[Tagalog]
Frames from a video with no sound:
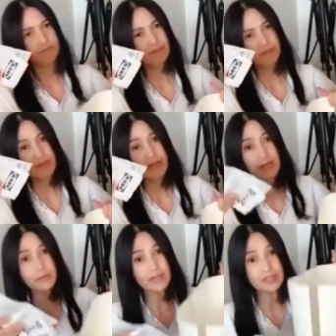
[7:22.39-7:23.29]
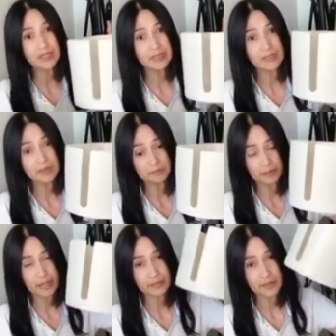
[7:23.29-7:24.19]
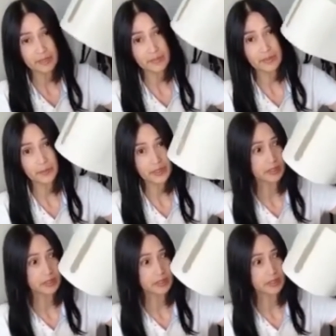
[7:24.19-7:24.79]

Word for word: Magkaiba kasi yan ng price, magkaiba ng price.